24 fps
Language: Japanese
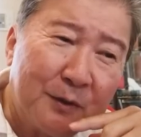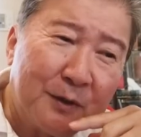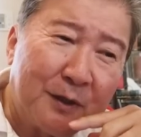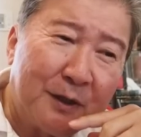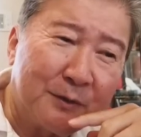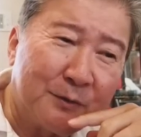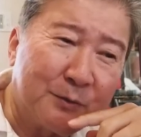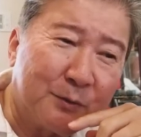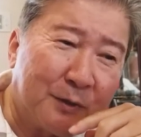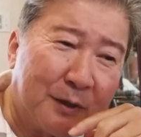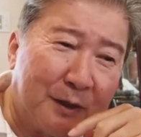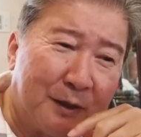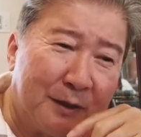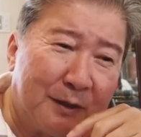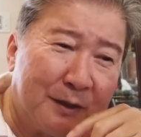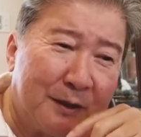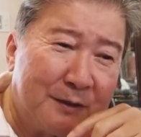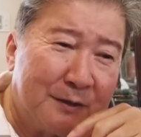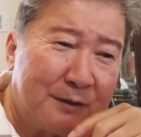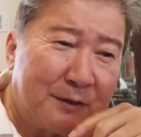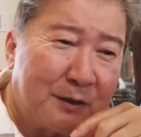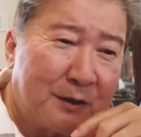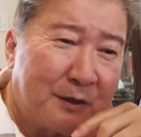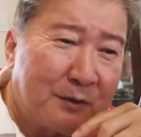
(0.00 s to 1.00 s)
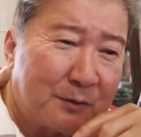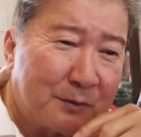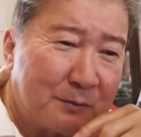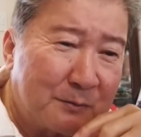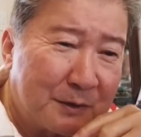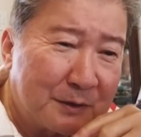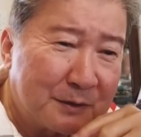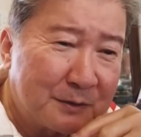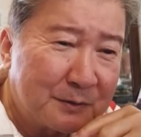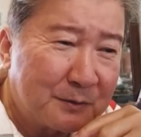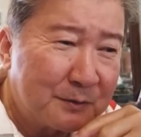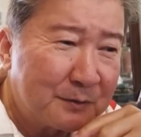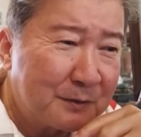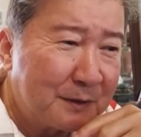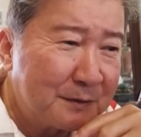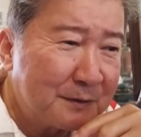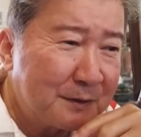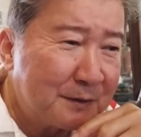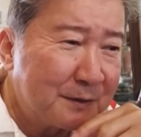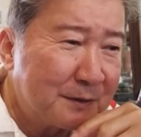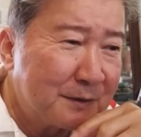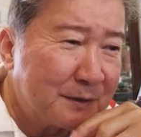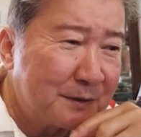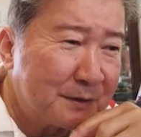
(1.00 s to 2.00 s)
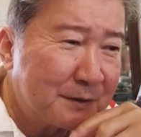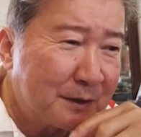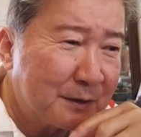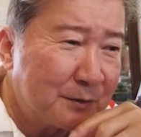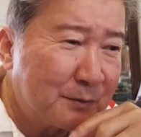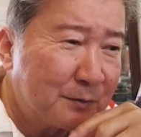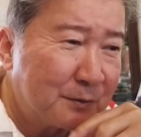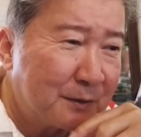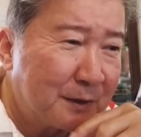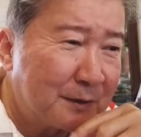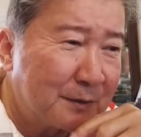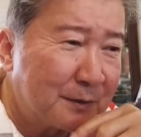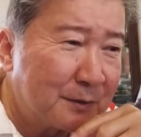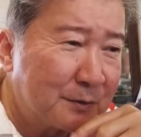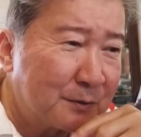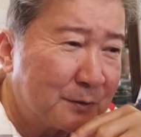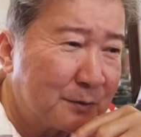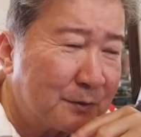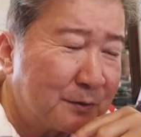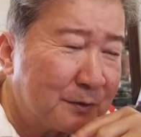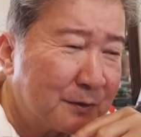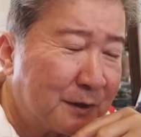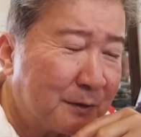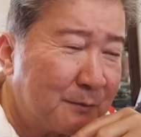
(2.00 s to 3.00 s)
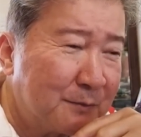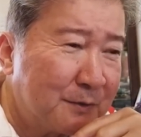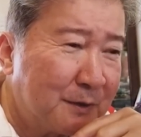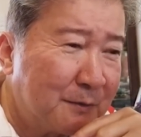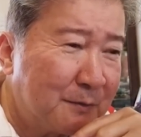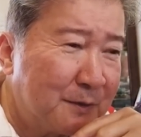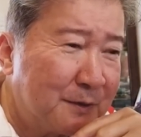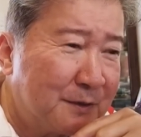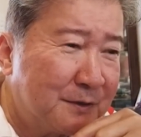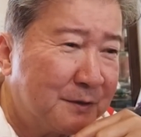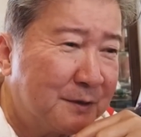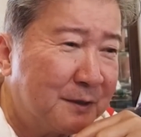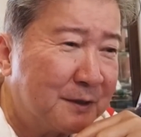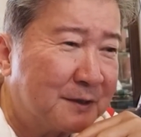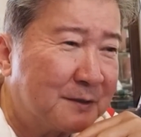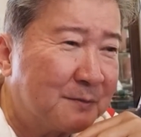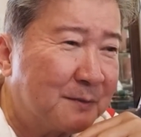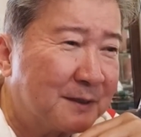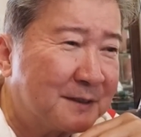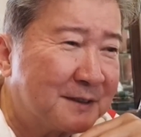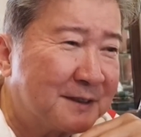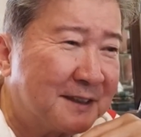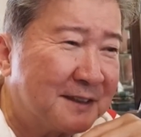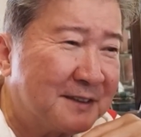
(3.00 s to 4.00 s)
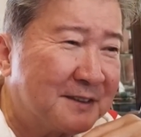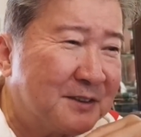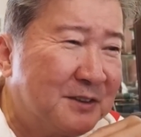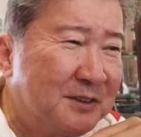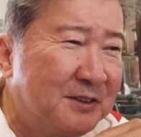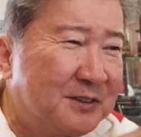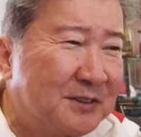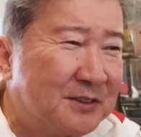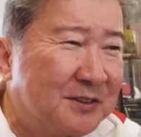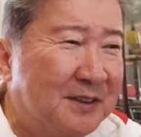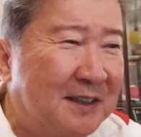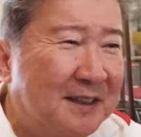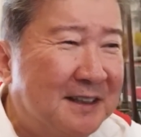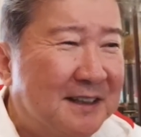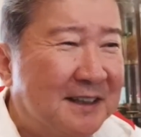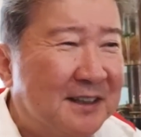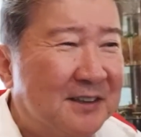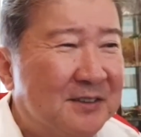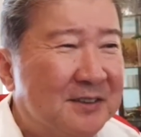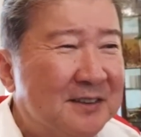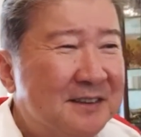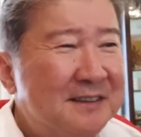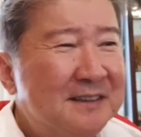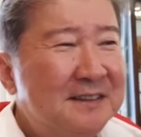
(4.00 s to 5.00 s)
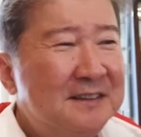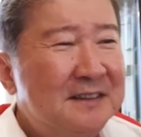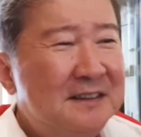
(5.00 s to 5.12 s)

かと考えております。このあたり実際どうなんでしょう。たびたび失礼しましたっていうことなんだけど。